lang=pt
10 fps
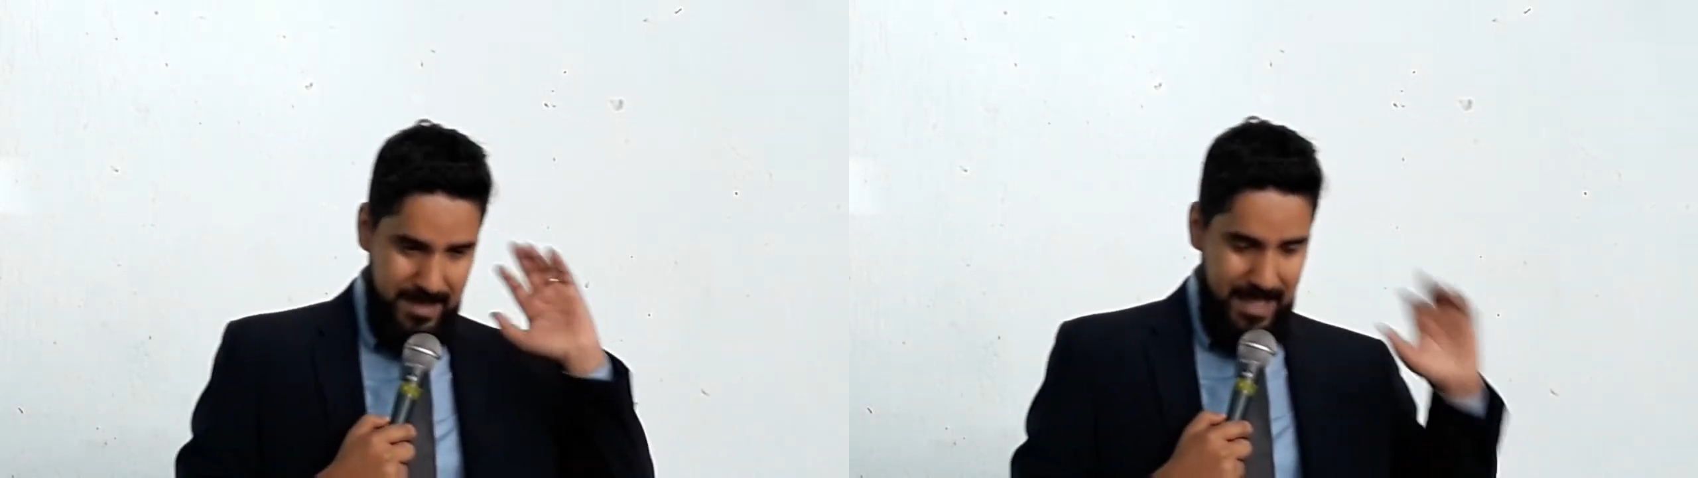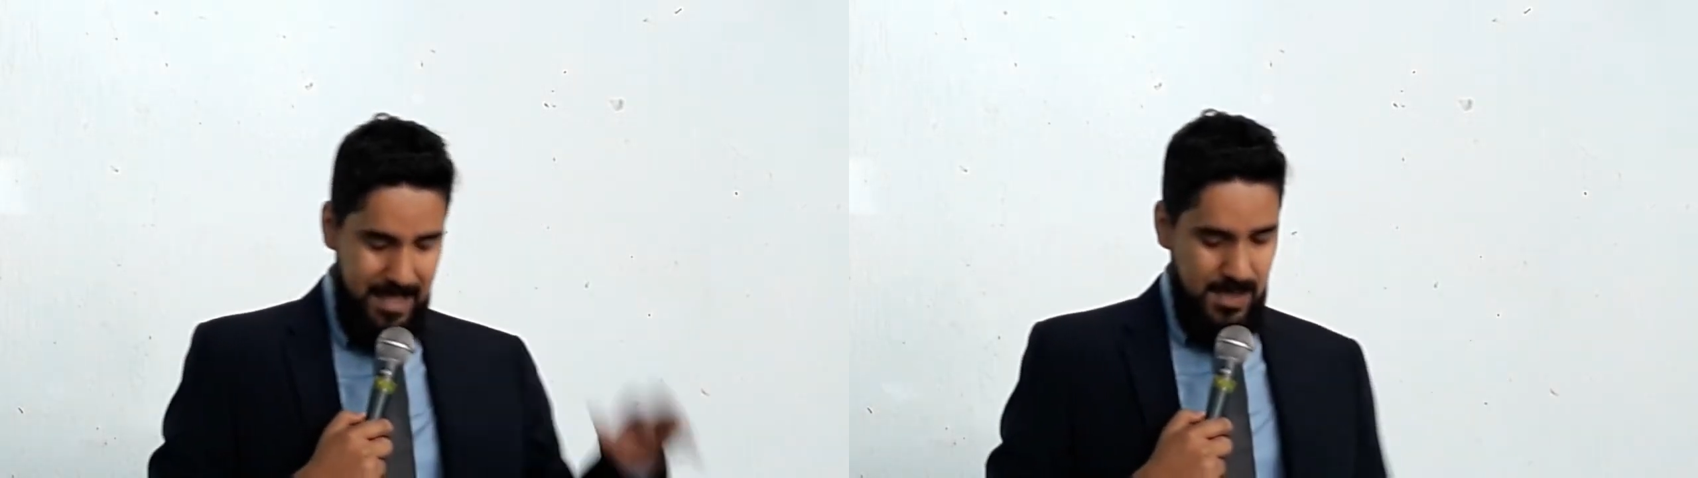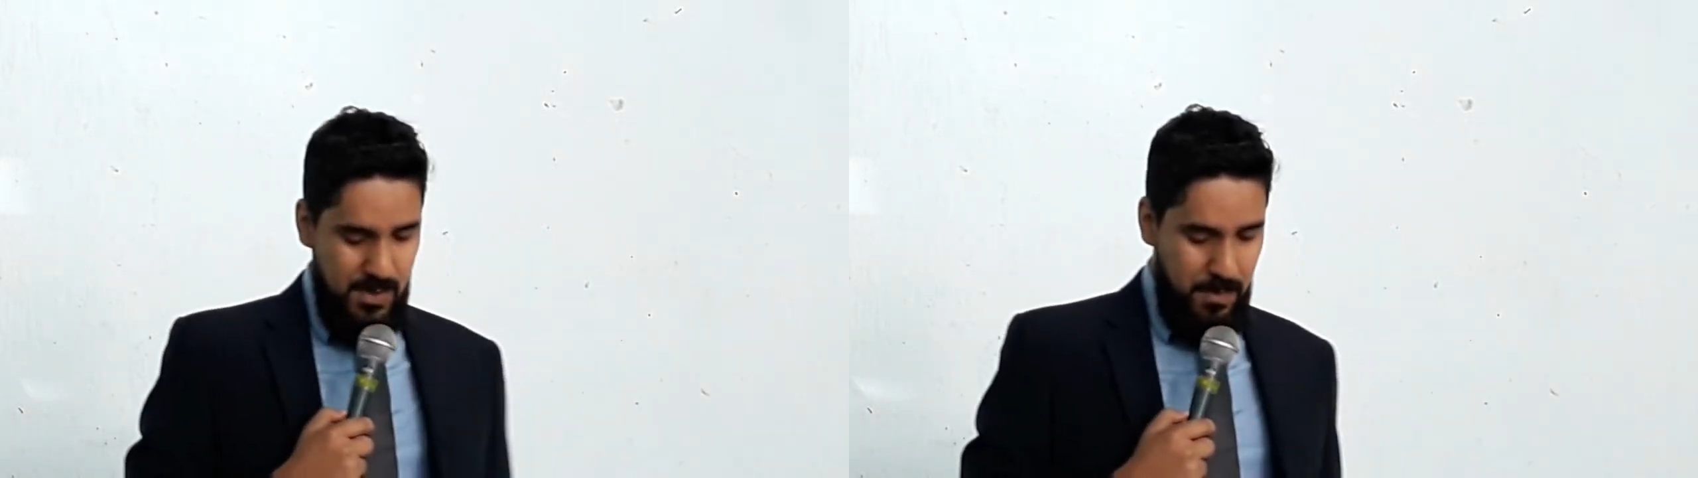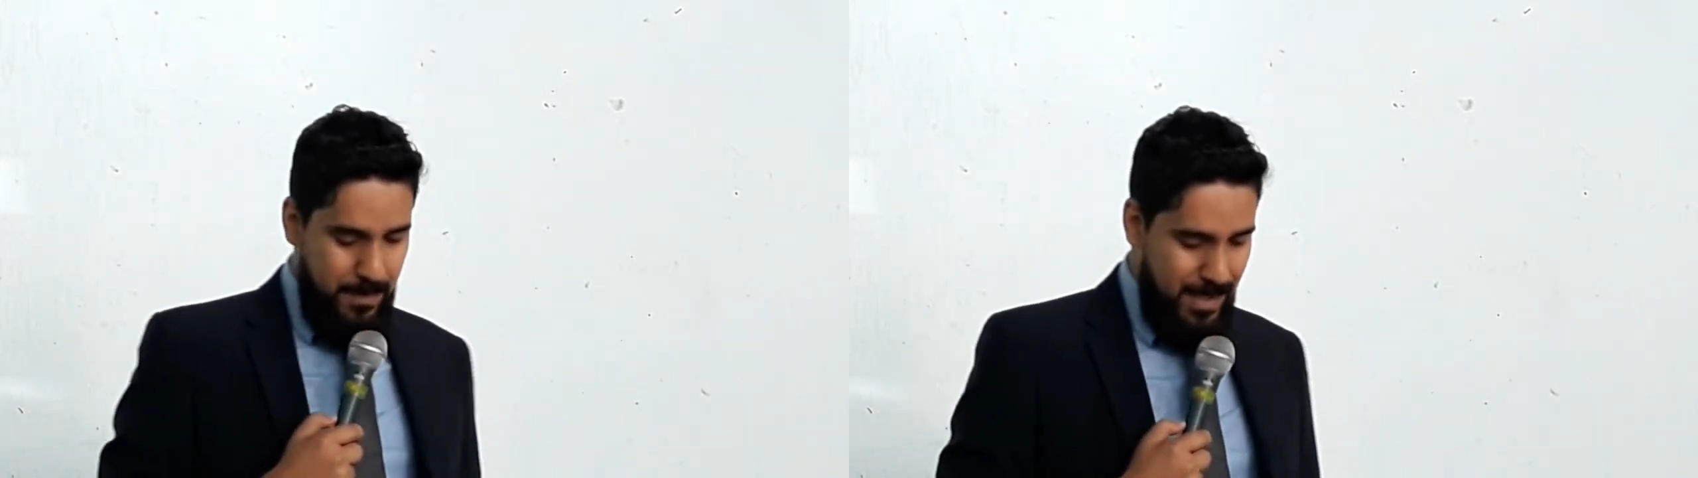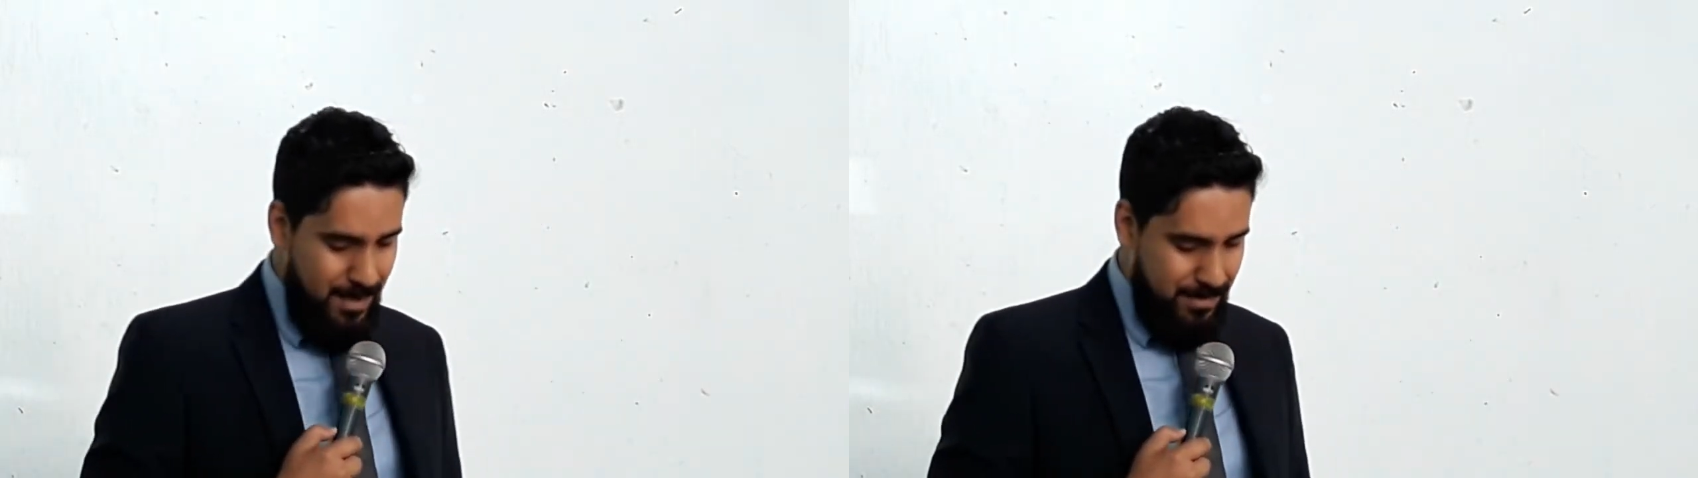ele
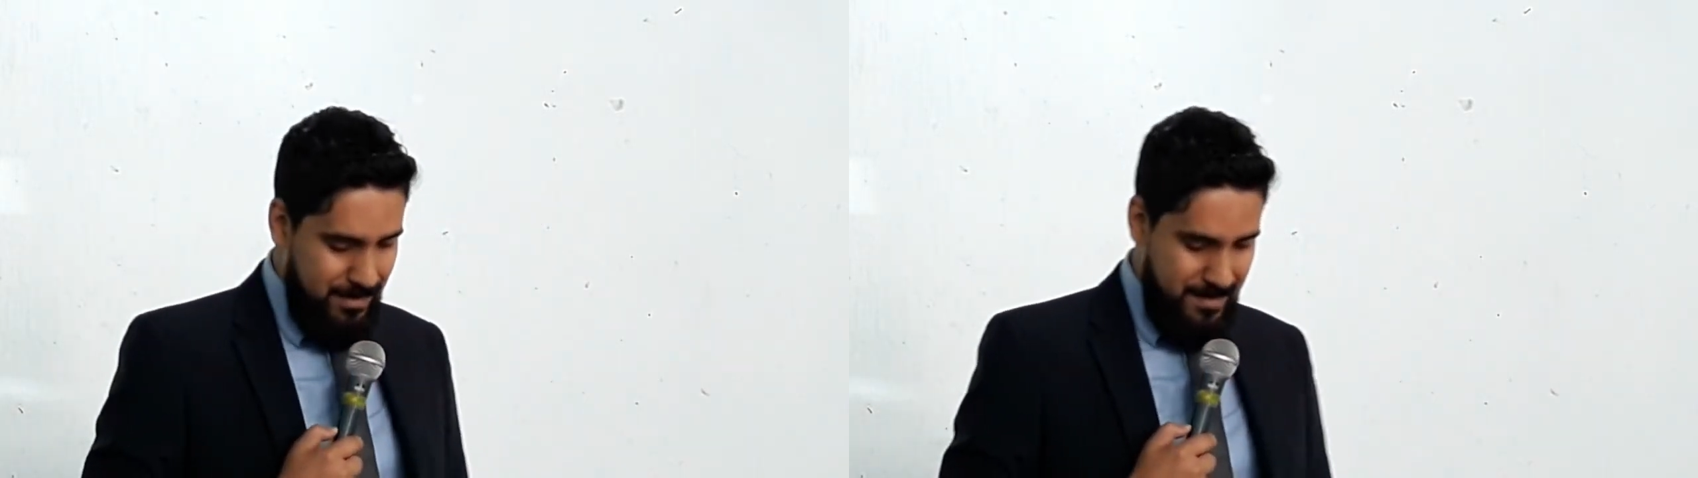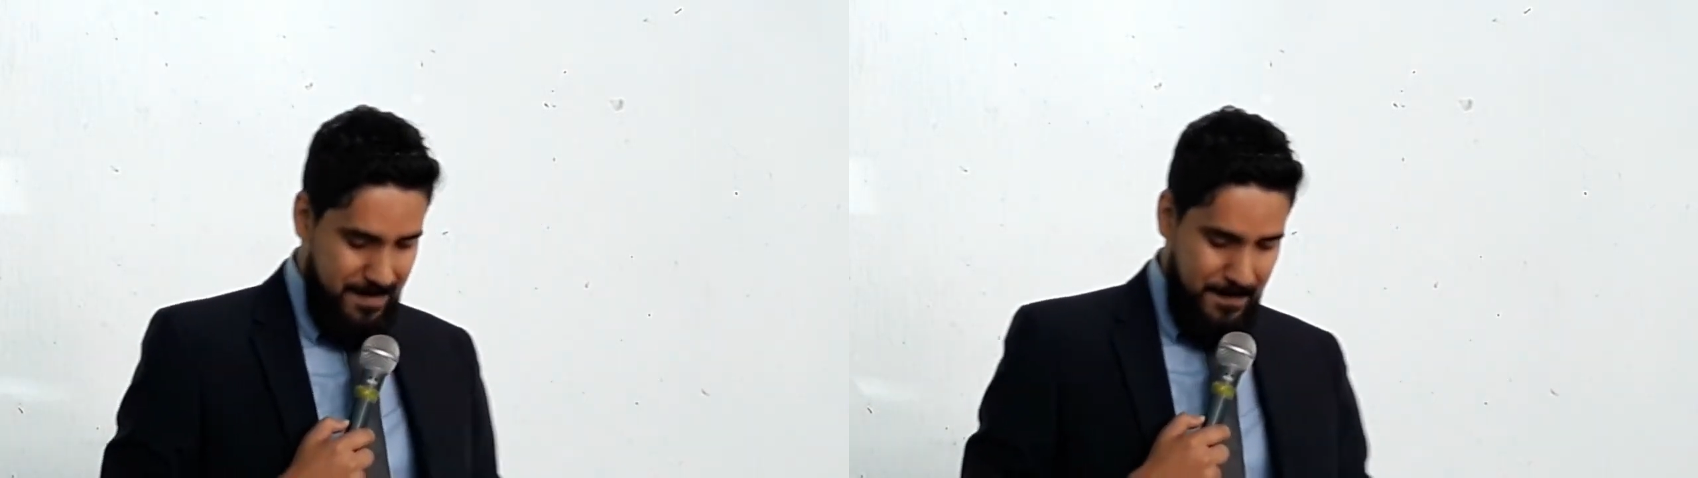subiu